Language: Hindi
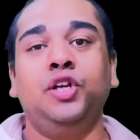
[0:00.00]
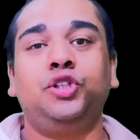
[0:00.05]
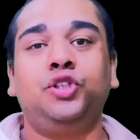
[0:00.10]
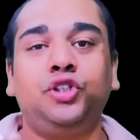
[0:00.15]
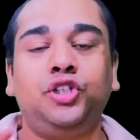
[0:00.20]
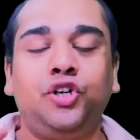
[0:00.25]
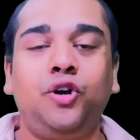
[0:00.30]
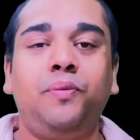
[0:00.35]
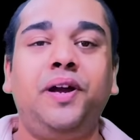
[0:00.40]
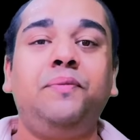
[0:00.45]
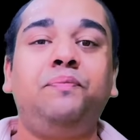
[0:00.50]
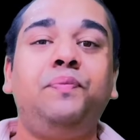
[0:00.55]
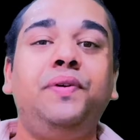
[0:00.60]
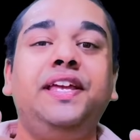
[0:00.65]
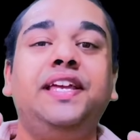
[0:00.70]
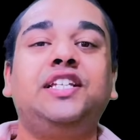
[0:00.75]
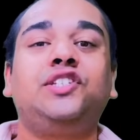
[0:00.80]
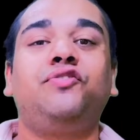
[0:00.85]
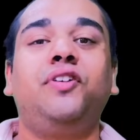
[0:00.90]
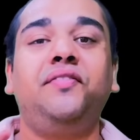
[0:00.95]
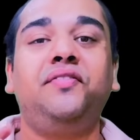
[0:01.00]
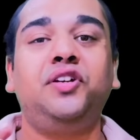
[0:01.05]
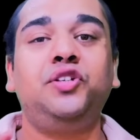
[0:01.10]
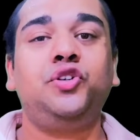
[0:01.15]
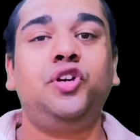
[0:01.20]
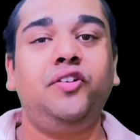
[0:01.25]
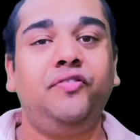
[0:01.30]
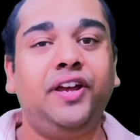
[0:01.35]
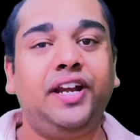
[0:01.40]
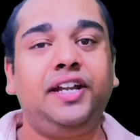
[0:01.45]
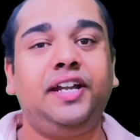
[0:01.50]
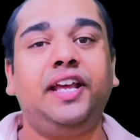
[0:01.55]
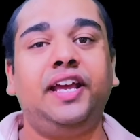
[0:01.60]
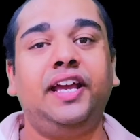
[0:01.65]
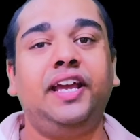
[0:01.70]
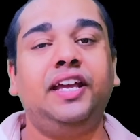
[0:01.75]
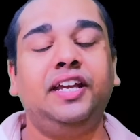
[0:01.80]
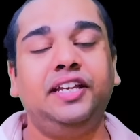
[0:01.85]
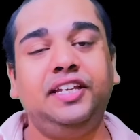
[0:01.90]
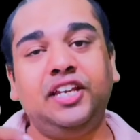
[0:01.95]
तो देखो भाई पी एस का जो इवेंट है
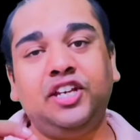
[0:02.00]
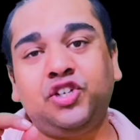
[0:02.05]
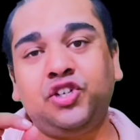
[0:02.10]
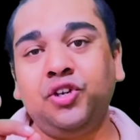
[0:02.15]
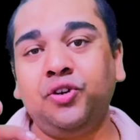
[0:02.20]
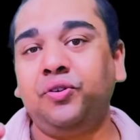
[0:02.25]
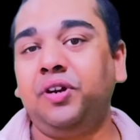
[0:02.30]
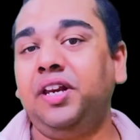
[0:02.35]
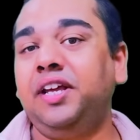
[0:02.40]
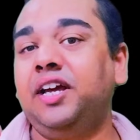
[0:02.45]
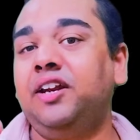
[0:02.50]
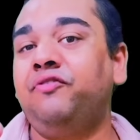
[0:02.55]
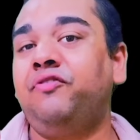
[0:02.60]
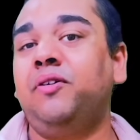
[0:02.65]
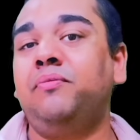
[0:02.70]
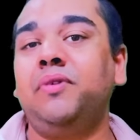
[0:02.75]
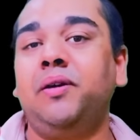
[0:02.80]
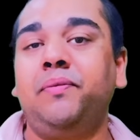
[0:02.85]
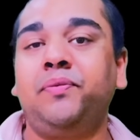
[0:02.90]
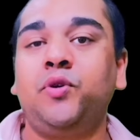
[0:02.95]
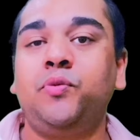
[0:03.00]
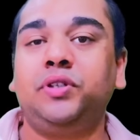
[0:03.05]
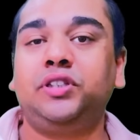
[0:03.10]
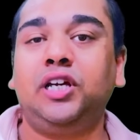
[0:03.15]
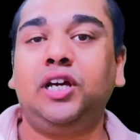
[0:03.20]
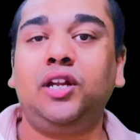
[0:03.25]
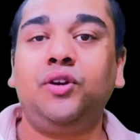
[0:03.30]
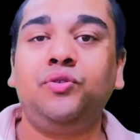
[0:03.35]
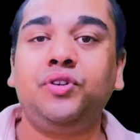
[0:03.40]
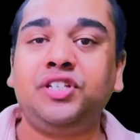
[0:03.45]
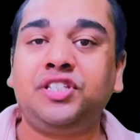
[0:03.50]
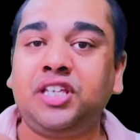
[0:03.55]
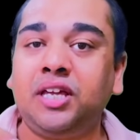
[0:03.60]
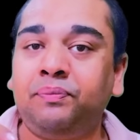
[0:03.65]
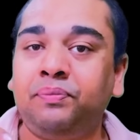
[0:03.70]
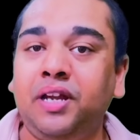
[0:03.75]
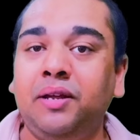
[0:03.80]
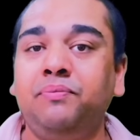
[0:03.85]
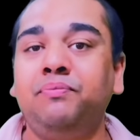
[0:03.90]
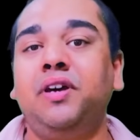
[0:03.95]
ये श्योरली कंफर्म मैं आपको बता रहा हूँ कि
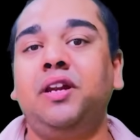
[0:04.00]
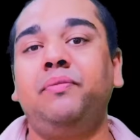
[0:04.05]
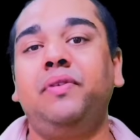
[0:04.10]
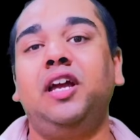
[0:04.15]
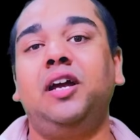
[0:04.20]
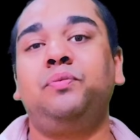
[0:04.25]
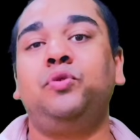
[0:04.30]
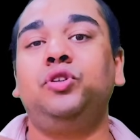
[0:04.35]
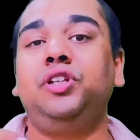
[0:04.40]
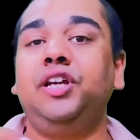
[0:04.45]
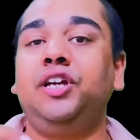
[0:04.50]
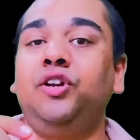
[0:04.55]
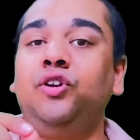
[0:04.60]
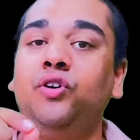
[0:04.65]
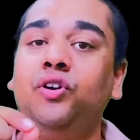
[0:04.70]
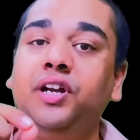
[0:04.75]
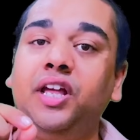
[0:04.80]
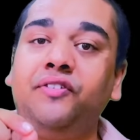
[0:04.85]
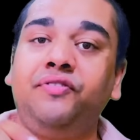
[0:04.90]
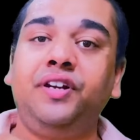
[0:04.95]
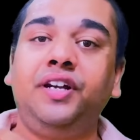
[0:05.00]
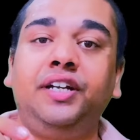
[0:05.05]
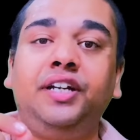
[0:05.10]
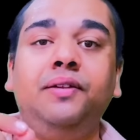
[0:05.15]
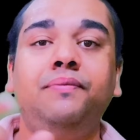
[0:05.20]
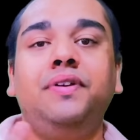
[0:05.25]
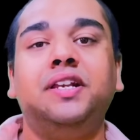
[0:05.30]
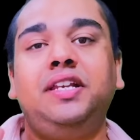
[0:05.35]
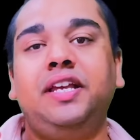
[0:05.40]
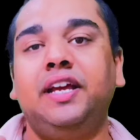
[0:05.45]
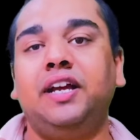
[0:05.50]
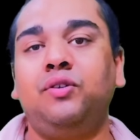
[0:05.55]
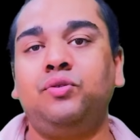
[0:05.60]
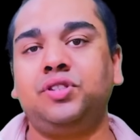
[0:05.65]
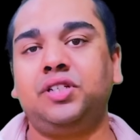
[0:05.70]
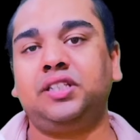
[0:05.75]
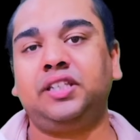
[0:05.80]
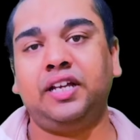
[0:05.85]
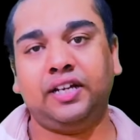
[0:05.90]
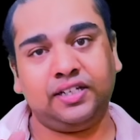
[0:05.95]
सेप्टेम्बर में आपको देखने को डेफिनेटली मिल जाएगा हो
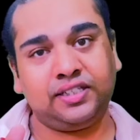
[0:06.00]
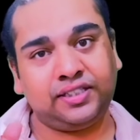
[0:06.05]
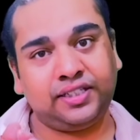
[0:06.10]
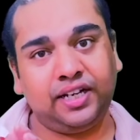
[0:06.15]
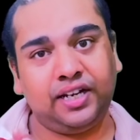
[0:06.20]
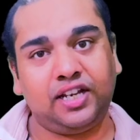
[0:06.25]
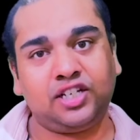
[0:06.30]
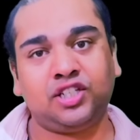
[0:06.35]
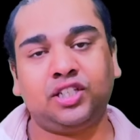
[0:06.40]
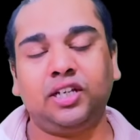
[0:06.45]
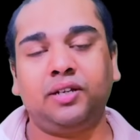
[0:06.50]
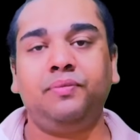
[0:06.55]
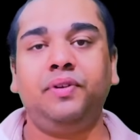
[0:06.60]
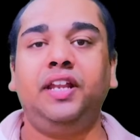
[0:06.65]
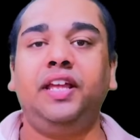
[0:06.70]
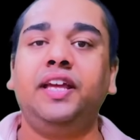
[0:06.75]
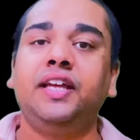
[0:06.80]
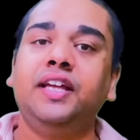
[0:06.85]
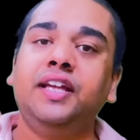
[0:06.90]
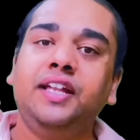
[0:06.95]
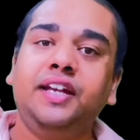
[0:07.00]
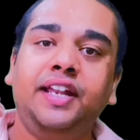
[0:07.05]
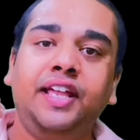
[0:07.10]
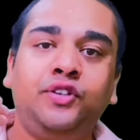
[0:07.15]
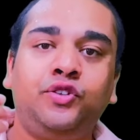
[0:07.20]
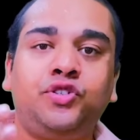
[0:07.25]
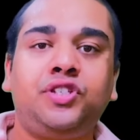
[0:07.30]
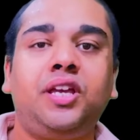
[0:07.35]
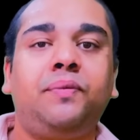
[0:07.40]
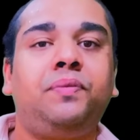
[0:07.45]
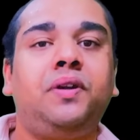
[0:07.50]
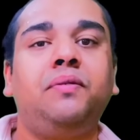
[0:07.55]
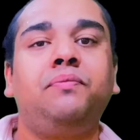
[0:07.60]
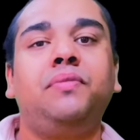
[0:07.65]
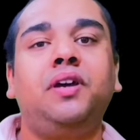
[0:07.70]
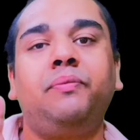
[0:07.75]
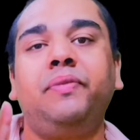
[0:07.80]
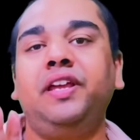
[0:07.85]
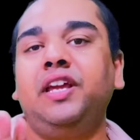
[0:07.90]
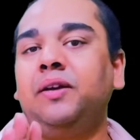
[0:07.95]
सकता है अगस्त के लास्ट तक मिले नहीं तो
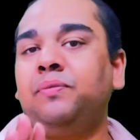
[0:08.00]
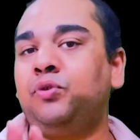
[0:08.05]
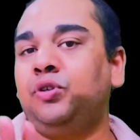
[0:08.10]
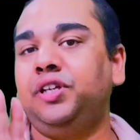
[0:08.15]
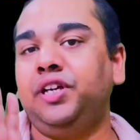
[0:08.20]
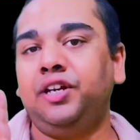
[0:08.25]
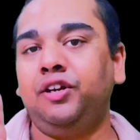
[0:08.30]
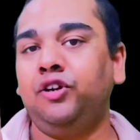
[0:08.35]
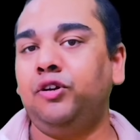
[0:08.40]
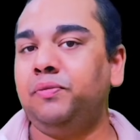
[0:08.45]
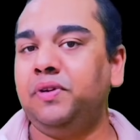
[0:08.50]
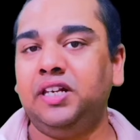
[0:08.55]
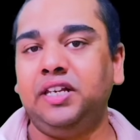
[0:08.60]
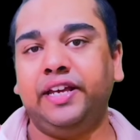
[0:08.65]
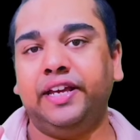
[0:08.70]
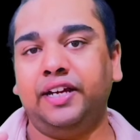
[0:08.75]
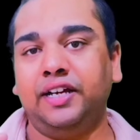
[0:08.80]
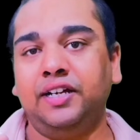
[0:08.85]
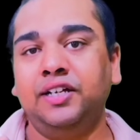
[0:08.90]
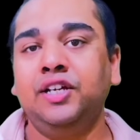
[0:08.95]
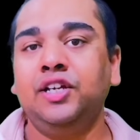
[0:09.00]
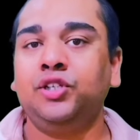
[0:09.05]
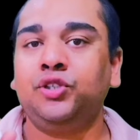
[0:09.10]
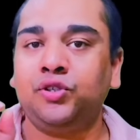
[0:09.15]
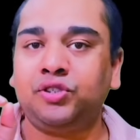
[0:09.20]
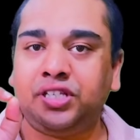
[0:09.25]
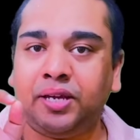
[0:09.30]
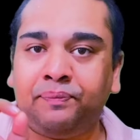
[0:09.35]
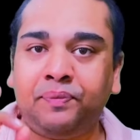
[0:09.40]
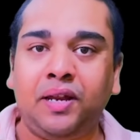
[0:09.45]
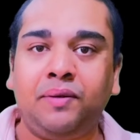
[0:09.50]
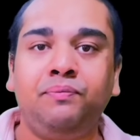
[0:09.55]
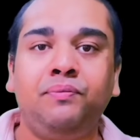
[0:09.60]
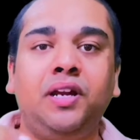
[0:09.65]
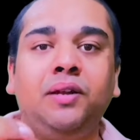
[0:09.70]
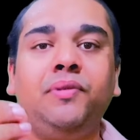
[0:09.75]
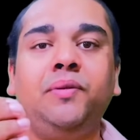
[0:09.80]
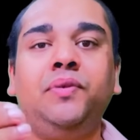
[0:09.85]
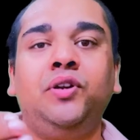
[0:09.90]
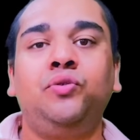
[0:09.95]
सेप्टेम्बर में ही आपको देखने को मिल जाएगा तो
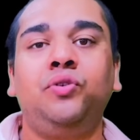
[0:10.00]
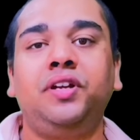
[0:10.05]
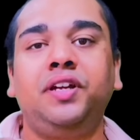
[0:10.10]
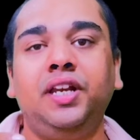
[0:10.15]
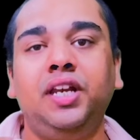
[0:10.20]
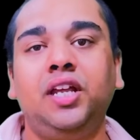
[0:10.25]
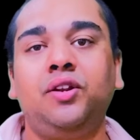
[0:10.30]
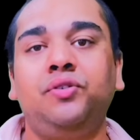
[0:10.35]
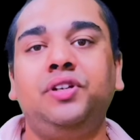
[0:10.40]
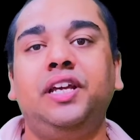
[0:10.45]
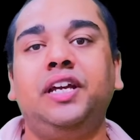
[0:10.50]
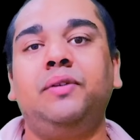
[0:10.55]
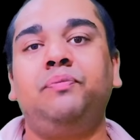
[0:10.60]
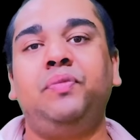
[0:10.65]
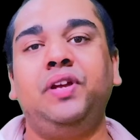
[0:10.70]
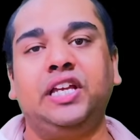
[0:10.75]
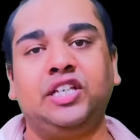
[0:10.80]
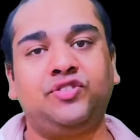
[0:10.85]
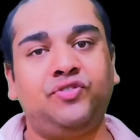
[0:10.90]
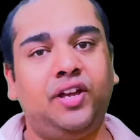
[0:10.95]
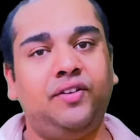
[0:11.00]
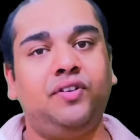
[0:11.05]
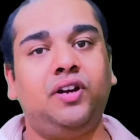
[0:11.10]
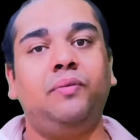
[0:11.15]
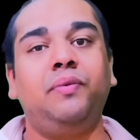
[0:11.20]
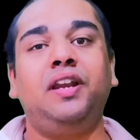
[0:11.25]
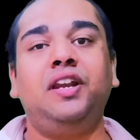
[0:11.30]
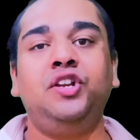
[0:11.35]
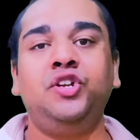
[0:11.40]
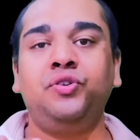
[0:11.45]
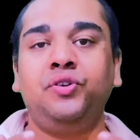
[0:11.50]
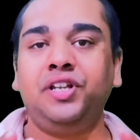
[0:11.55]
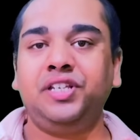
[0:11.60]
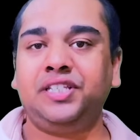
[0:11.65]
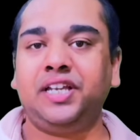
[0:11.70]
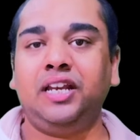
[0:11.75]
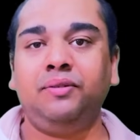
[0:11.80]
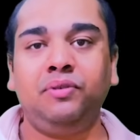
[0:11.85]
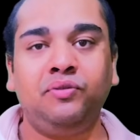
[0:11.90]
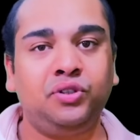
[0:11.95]
सेप्टेम्बर में बिल्कुल क्लियर हो जाएगा पी का हमें न्यू
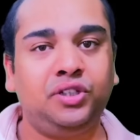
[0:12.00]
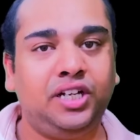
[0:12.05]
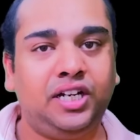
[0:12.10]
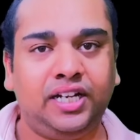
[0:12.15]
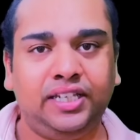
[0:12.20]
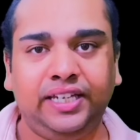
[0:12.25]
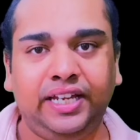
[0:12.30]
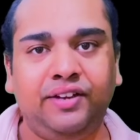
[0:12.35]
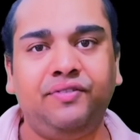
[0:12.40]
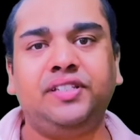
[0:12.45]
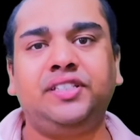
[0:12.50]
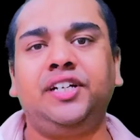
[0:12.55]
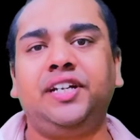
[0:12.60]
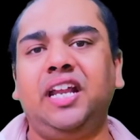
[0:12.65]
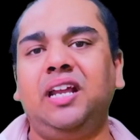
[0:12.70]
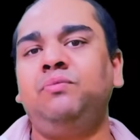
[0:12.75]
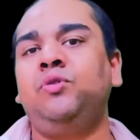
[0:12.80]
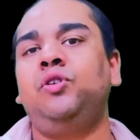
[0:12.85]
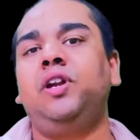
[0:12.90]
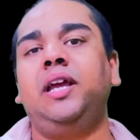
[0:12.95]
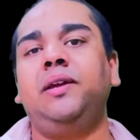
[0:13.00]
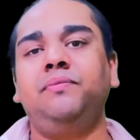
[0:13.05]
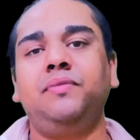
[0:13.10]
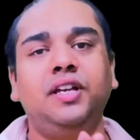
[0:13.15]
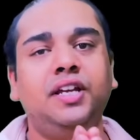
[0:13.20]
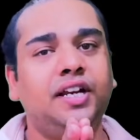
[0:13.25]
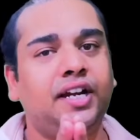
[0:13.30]
डिजाइन भी वो दिखा देंगे वैसे टाइम टू टाइम